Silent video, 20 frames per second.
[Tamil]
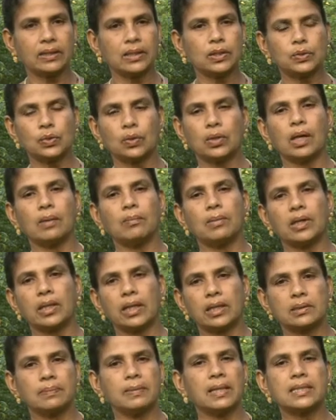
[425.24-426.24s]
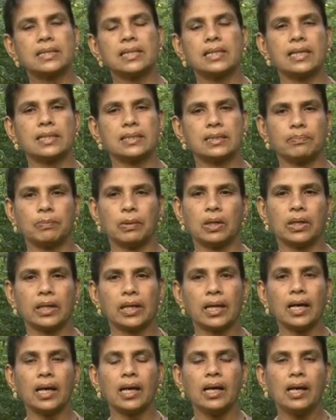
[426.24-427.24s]
வந்து சூடமோனாஸ் பெசிலஸ்
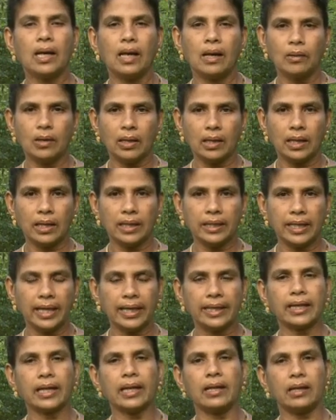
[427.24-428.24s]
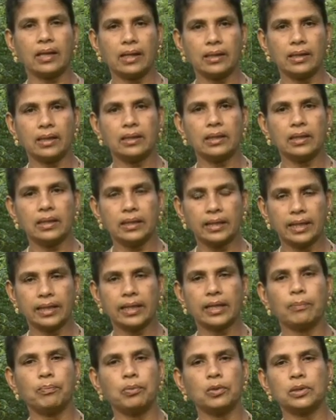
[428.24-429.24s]
போன்ற இயற்கை அதாவது
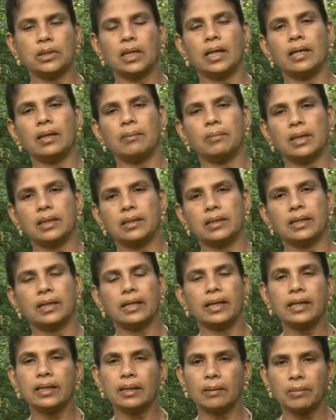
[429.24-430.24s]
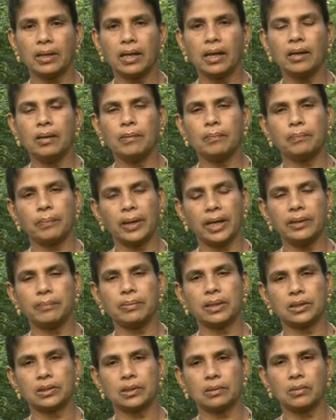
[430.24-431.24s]
இயற்கை பூஞ்சான மருந்துகளை நம்ம
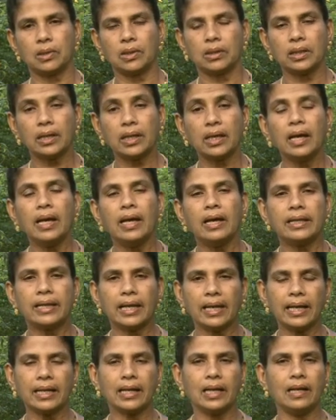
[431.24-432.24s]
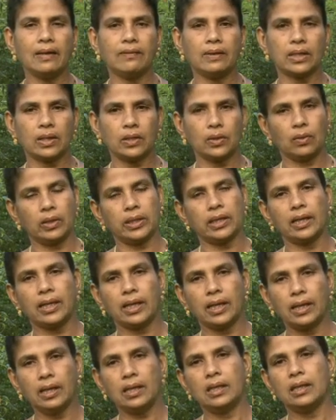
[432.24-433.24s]
பயன்படுத்தும் போது இலைகளில் வர நோய்களை